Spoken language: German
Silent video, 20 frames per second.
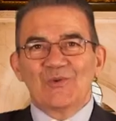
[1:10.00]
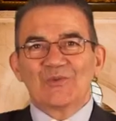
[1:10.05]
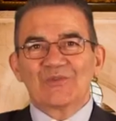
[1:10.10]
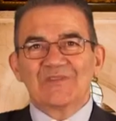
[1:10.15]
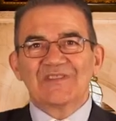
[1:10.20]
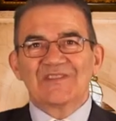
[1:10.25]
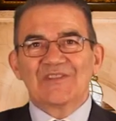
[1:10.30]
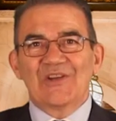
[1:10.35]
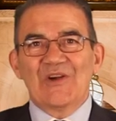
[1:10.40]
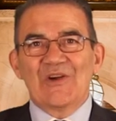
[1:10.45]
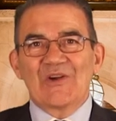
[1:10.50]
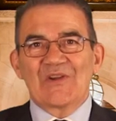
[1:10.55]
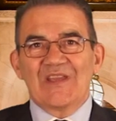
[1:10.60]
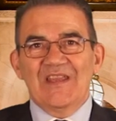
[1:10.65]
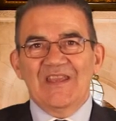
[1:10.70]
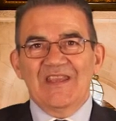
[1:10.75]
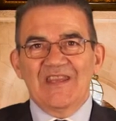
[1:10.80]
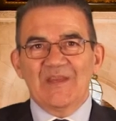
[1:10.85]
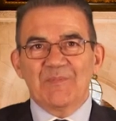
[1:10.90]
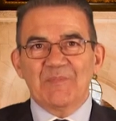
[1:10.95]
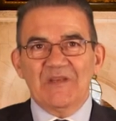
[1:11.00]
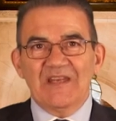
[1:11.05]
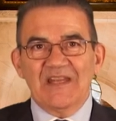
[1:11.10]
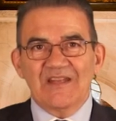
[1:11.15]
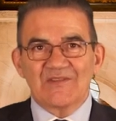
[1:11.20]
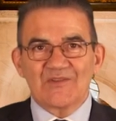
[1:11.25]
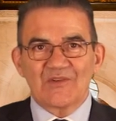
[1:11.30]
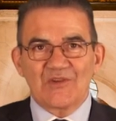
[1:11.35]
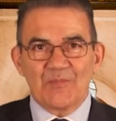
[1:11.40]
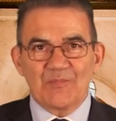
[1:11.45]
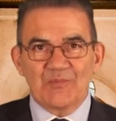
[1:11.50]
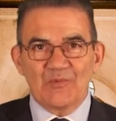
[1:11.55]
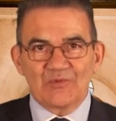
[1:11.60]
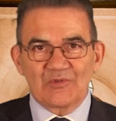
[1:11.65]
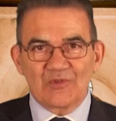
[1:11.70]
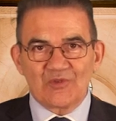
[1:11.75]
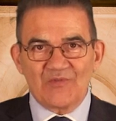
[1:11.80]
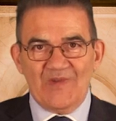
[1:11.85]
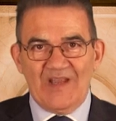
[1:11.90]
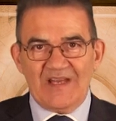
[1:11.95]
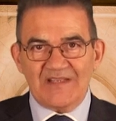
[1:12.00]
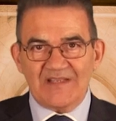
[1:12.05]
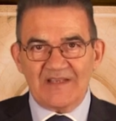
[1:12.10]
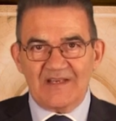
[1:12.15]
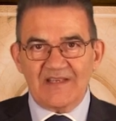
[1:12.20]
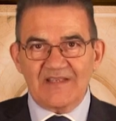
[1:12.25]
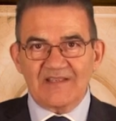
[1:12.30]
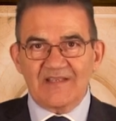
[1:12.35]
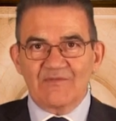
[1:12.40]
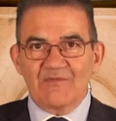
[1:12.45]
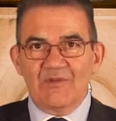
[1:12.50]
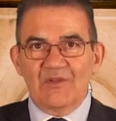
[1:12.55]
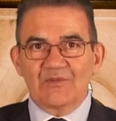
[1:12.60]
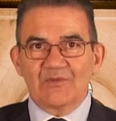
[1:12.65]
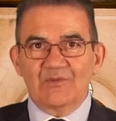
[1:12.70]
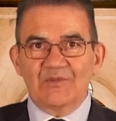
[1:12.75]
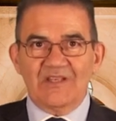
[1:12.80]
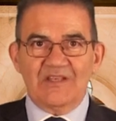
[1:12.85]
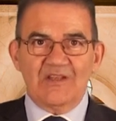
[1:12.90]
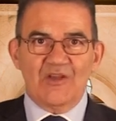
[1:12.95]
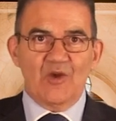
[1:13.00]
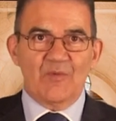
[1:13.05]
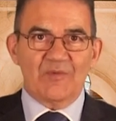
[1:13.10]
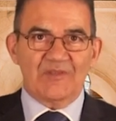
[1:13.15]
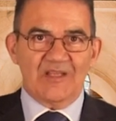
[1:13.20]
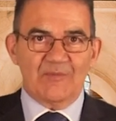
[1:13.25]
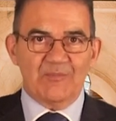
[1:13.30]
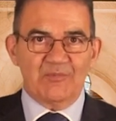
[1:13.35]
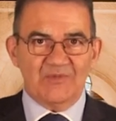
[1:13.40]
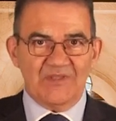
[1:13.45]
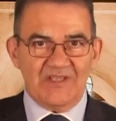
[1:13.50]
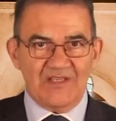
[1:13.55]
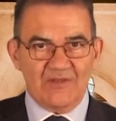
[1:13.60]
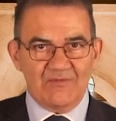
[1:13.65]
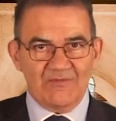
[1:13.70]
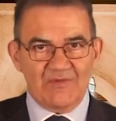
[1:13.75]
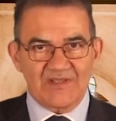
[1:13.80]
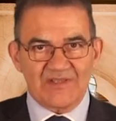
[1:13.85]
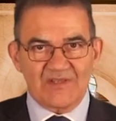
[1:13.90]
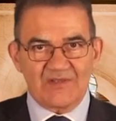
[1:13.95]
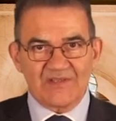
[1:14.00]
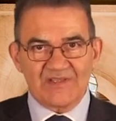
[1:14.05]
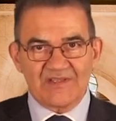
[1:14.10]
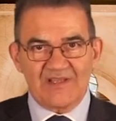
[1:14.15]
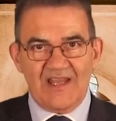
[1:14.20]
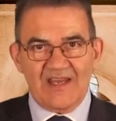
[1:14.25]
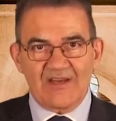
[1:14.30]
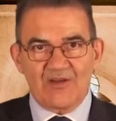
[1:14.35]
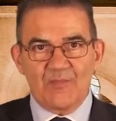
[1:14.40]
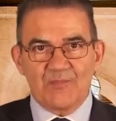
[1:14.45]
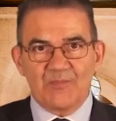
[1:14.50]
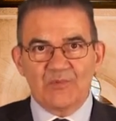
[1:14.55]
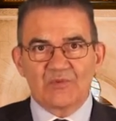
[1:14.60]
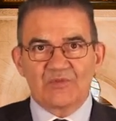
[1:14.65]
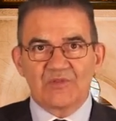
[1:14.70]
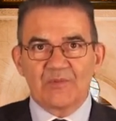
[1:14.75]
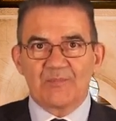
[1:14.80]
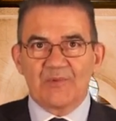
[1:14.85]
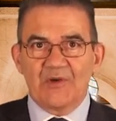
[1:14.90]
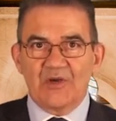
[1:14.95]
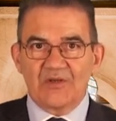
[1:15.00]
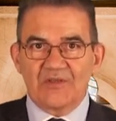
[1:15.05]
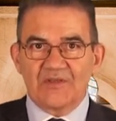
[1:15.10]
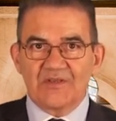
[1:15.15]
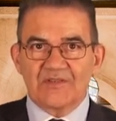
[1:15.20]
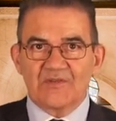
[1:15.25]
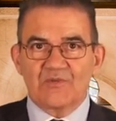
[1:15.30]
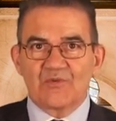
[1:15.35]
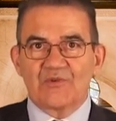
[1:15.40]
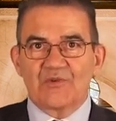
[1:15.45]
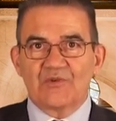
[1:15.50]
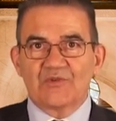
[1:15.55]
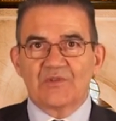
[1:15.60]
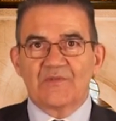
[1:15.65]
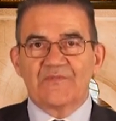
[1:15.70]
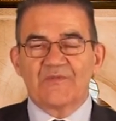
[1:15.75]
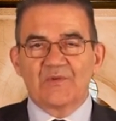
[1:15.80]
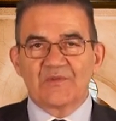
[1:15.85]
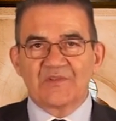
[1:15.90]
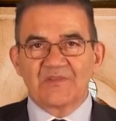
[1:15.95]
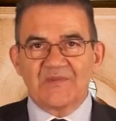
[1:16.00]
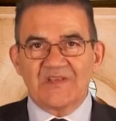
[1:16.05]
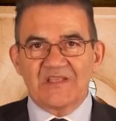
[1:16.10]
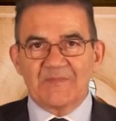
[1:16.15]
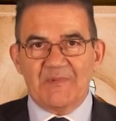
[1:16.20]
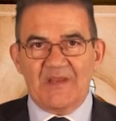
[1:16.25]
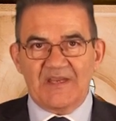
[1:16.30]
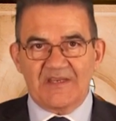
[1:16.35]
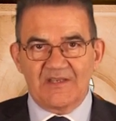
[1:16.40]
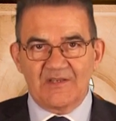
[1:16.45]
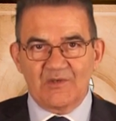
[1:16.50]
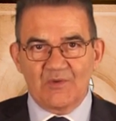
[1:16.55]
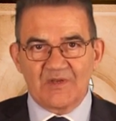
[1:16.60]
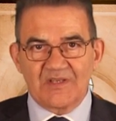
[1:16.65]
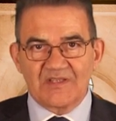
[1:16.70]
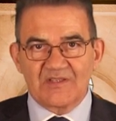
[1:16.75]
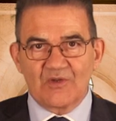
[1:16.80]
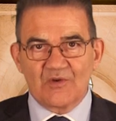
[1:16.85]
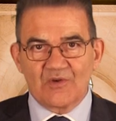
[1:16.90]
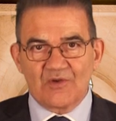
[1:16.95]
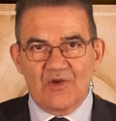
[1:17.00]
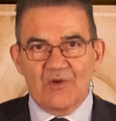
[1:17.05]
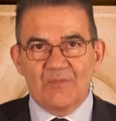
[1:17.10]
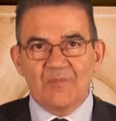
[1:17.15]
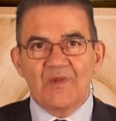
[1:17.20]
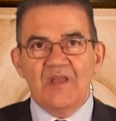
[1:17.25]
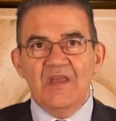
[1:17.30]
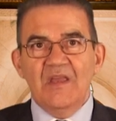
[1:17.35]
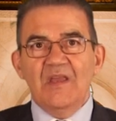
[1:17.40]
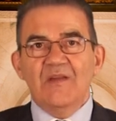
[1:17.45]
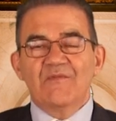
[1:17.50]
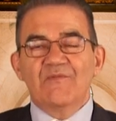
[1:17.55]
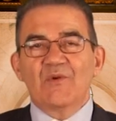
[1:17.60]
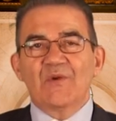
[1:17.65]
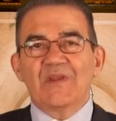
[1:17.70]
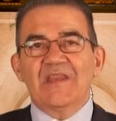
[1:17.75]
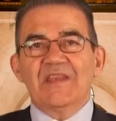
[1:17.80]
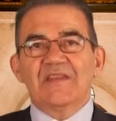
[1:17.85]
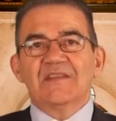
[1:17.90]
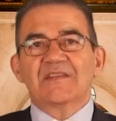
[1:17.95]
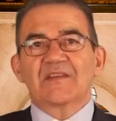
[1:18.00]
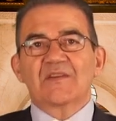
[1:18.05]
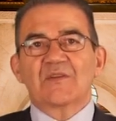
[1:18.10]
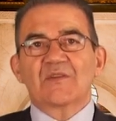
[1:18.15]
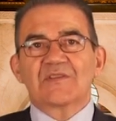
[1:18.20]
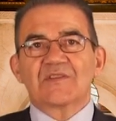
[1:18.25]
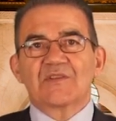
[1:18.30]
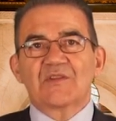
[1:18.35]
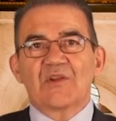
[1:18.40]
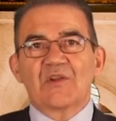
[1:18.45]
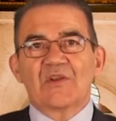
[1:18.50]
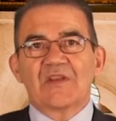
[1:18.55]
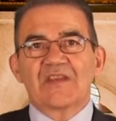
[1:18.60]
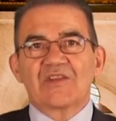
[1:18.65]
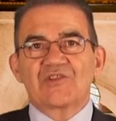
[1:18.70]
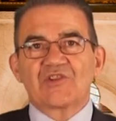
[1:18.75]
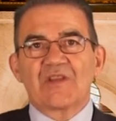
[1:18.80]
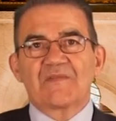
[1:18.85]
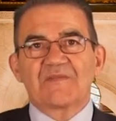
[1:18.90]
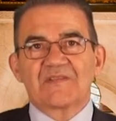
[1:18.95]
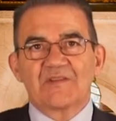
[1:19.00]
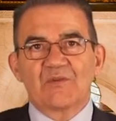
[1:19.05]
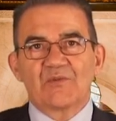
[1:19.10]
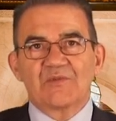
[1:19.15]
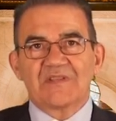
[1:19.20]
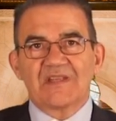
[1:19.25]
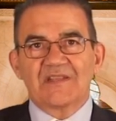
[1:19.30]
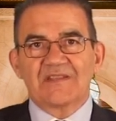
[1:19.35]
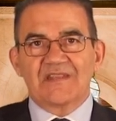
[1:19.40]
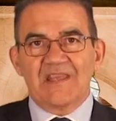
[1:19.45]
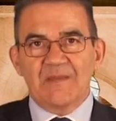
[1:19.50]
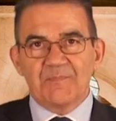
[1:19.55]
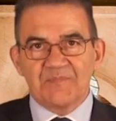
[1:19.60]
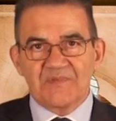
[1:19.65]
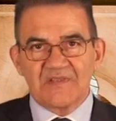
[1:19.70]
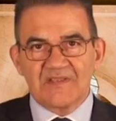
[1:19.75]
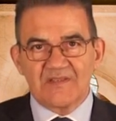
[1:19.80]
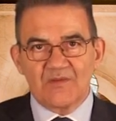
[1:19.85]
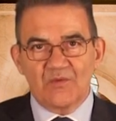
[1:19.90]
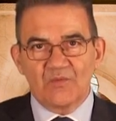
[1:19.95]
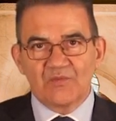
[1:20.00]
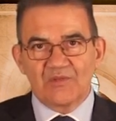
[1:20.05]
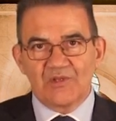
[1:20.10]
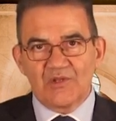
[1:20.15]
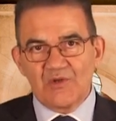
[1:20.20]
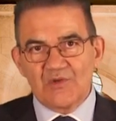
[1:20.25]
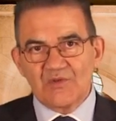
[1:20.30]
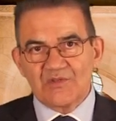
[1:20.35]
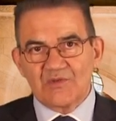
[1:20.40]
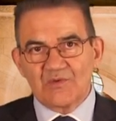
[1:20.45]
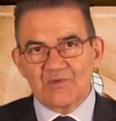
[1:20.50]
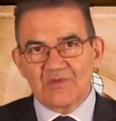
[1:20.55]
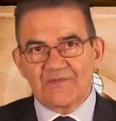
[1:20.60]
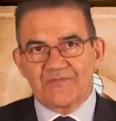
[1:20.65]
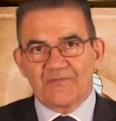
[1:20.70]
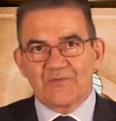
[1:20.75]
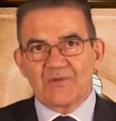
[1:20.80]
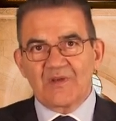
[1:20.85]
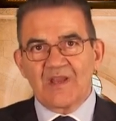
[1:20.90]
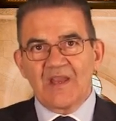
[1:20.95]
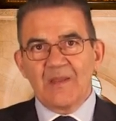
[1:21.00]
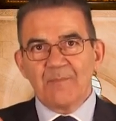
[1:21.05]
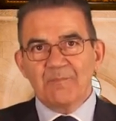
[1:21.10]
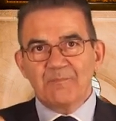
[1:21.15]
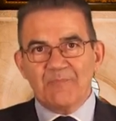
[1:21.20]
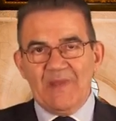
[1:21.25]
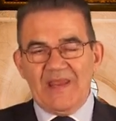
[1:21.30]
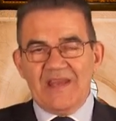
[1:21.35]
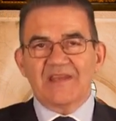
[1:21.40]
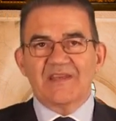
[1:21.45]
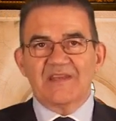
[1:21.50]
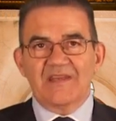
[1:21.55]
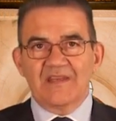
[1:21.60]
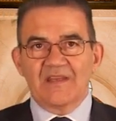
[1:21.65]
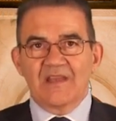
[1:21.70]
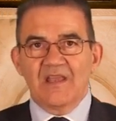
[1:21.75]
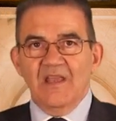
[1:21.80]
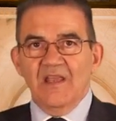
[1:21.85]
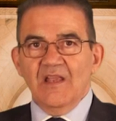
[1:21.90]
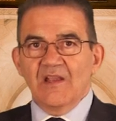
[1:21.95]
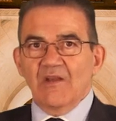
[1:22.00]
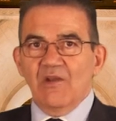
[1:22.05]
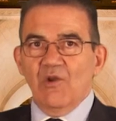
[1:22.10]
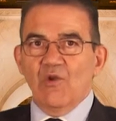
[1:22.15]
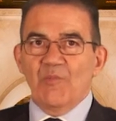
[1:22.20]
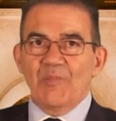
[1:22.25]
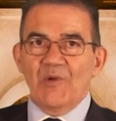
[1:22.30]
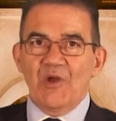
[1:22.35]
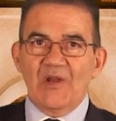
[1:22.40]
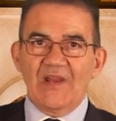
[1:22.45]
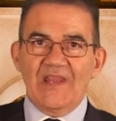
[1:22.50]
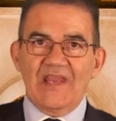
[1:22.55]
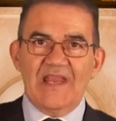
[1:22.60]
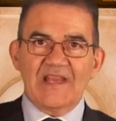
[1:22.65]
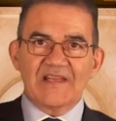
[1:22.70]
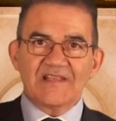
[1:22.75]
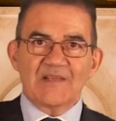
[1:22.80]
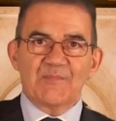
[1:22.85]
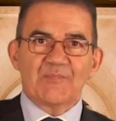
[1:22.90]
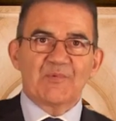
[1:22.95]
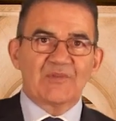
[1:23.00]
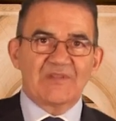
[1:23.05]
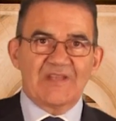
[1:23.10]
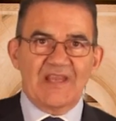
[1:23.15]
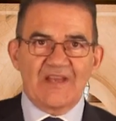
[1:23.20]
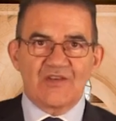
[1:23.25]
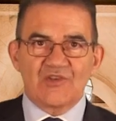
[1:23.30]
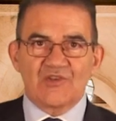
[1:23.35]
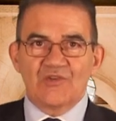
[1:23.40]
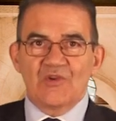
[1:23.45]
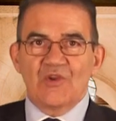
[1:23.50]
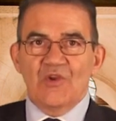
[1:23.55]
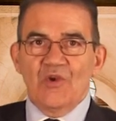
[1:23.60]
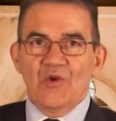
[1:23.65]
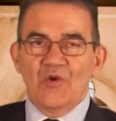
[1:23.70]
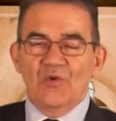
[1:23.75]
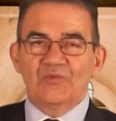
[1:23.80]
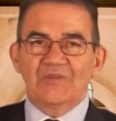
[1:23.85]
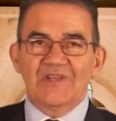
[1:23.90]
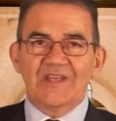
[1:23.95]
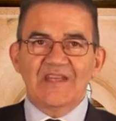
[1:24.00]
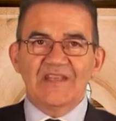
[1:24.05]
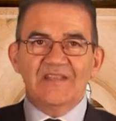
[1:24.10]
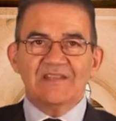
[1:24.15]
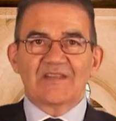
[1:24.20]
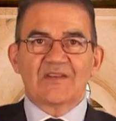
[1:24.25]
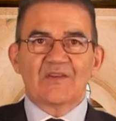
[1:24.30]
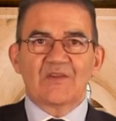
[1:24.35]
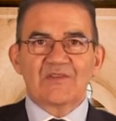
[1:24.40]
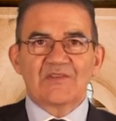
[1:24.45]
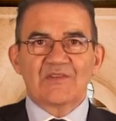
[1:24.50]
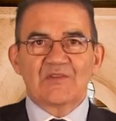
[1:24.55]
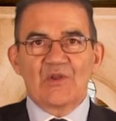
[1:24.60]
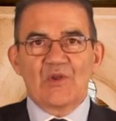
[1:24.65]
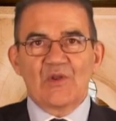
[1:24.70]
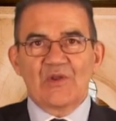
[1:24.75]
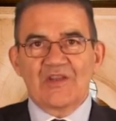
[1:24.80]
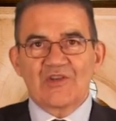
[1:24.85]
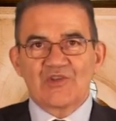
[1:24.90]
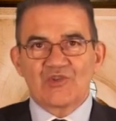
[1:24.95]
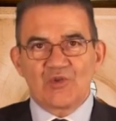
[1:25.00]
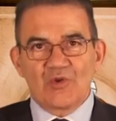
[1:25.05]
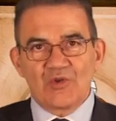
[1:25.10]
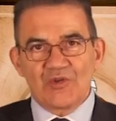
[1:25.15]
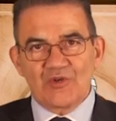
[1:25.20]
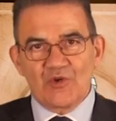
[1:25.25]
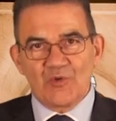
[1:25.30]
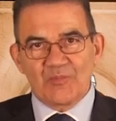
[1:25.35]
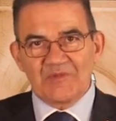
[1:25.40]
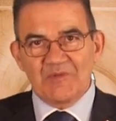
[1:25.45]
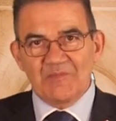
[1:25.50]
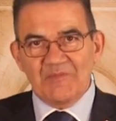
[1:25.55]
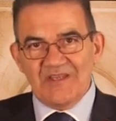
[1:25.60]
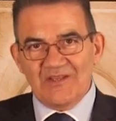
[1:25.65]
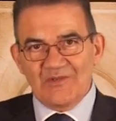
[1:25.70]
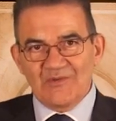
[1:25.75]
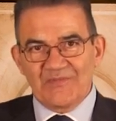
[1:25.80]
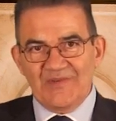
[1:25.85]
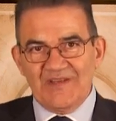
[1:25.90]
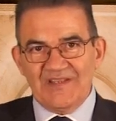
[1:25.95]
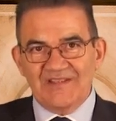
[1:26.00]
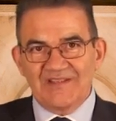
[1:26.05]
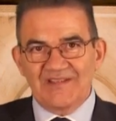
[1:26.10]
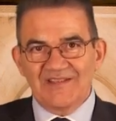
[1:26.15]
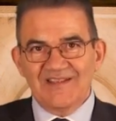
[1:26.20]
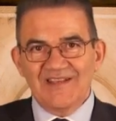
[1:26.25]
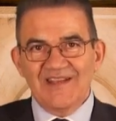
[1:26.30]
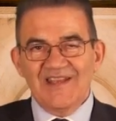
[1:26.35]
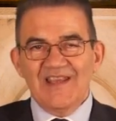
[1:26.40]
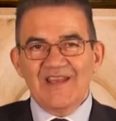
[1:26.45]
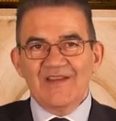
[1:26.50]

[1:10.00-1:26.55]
Guten Tag, ich bin Enzo Caputo, Schweizer Rechtsanwalt und Inhaber der Boutique-Anwaltskanzlei Caputo Partners und Gründer von SwissBankingLawyers.com, wo internationale Geschäftsleute Tipps und Lösungen für Banking, globale Asset Protection und internationale Steueroptimierung finden.